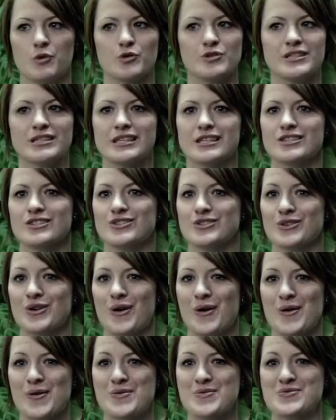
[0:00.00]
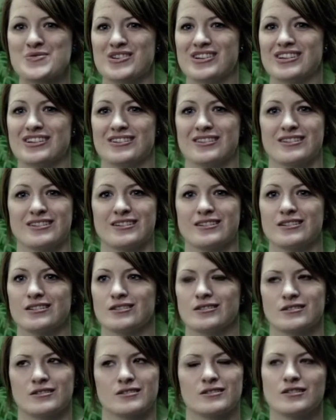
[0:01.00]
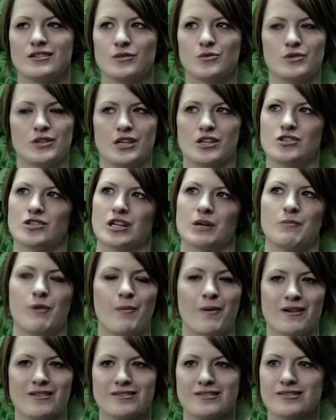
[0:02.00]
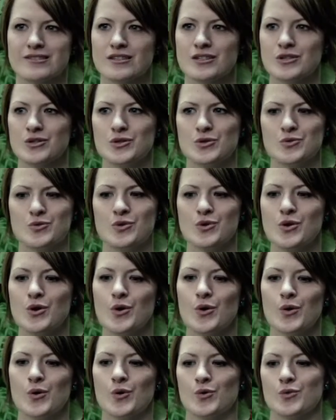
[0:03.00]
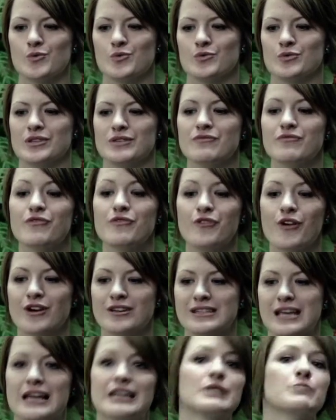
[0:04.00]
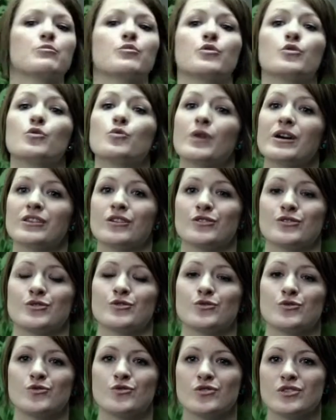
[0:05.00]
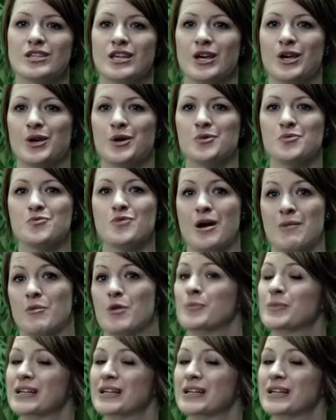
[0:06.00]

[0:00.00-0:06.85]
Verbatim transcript: pose des questions euh, auxquelles j'aurais pas pensé ou, qui me force à aller plus loin dans un sujet ou à me